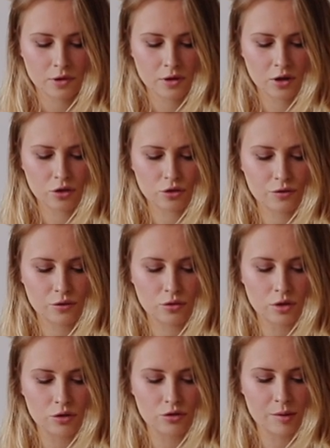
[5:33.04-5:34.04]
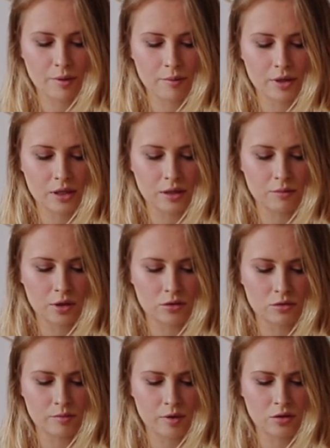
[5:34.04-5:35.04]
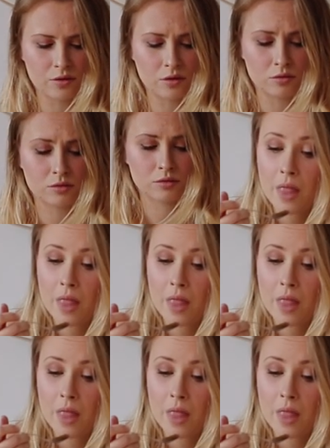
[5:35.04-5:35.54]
Tego to w ogóle już nie pamiętam, jak on smakował.